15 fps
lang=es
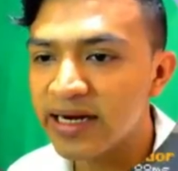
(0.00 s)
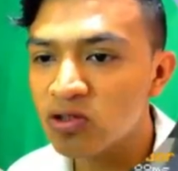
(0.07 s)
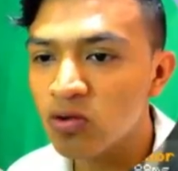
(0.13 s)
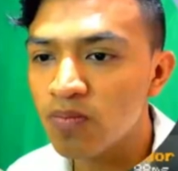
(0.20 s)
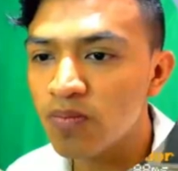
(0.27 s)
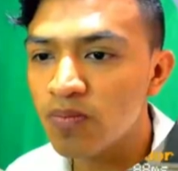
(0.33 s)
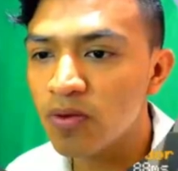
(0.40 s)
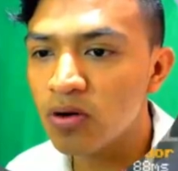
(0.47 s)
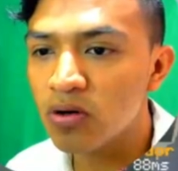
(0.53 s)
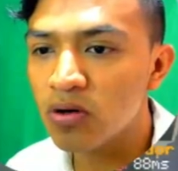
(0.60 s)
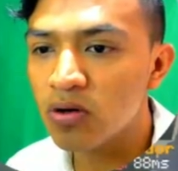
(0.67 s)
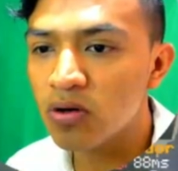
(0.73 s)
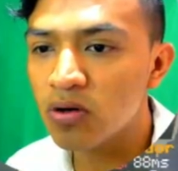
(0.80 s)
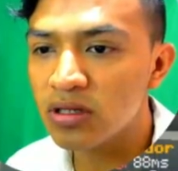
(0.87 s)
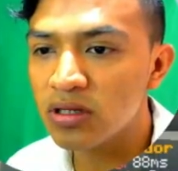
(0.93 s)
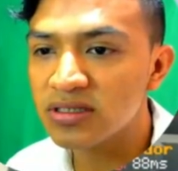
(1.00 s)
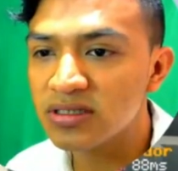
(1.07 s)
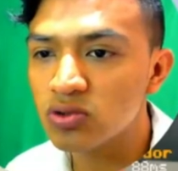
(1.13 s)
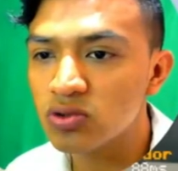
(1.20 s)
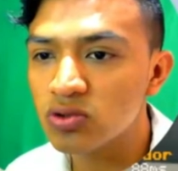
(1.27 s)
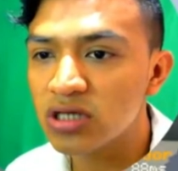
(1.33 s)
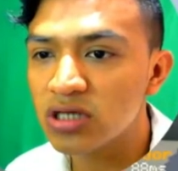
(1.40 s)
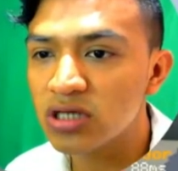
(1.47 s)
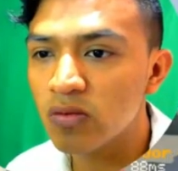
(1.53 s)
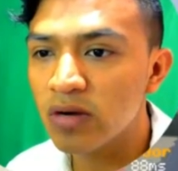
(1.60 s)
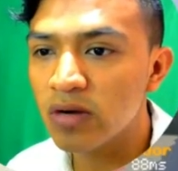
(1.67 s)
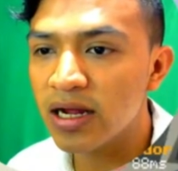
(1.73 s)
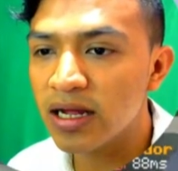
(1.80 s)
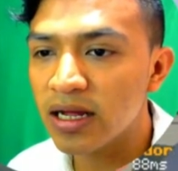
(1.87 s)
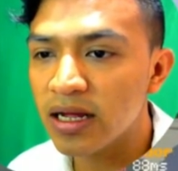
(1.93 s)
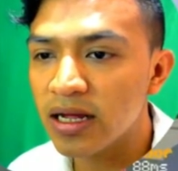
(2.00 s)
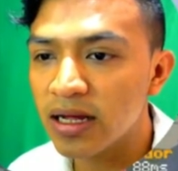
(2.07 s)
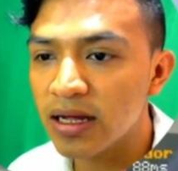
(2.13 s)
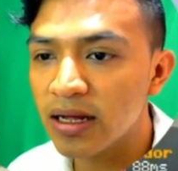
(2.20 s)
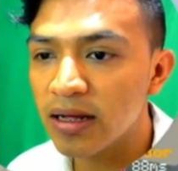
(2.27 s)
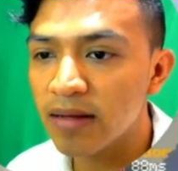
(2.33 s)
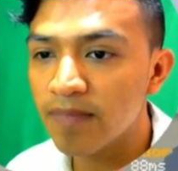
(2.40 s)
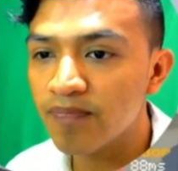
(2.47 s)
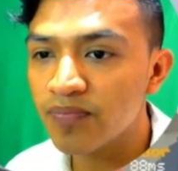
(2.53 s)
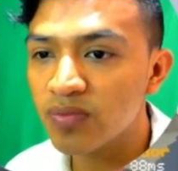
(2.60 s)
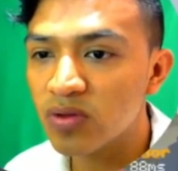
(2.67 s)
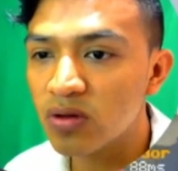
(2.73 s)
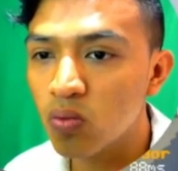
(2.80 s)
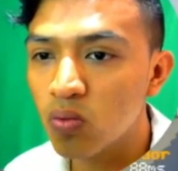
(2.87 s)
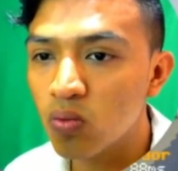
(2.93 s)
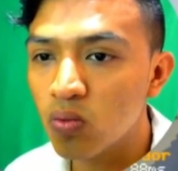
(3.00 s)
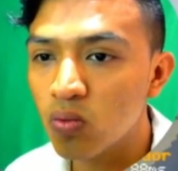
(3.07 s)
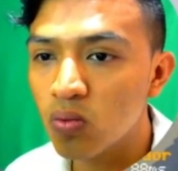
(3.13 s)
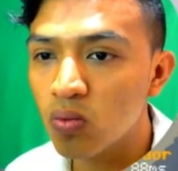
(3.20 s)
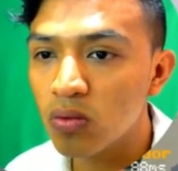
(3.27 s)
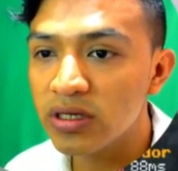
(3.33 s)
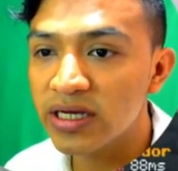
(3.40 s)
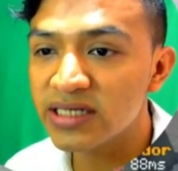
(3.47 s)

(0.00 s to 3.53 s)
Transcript: un poco, debes de buscar una, ya